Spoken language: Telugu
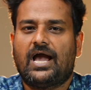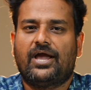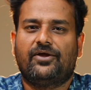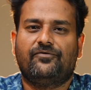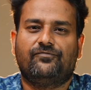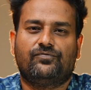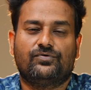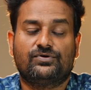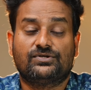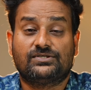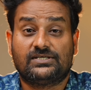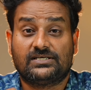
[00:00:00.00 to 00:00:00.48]

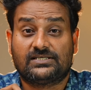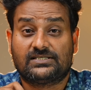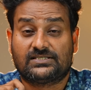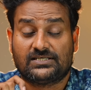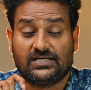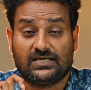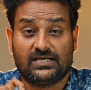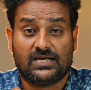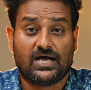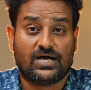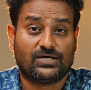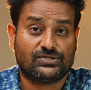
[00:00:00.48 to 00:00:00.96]
ఐఫోన్
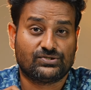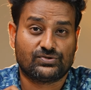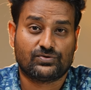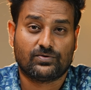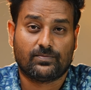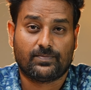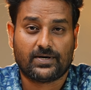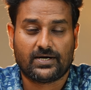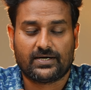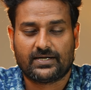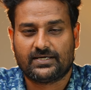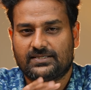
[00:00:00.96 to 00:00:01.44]
సిక్స్టీన్ లాంచ్తో
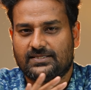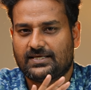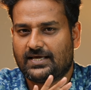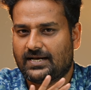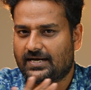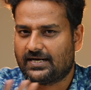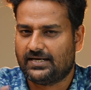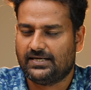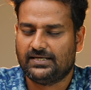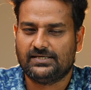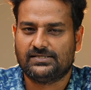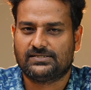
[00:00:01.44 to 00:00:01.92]
పాటు అయితే
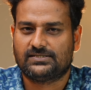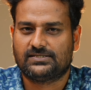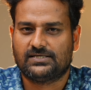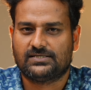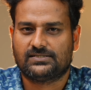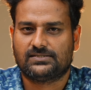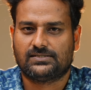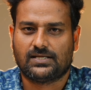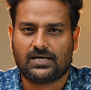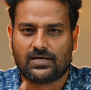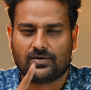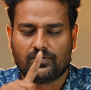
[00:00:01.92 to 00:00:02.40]
రిలీజ్
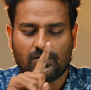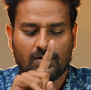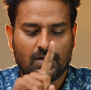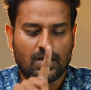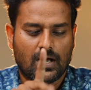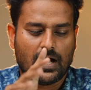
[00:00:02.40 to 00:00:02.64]
చేస్తారు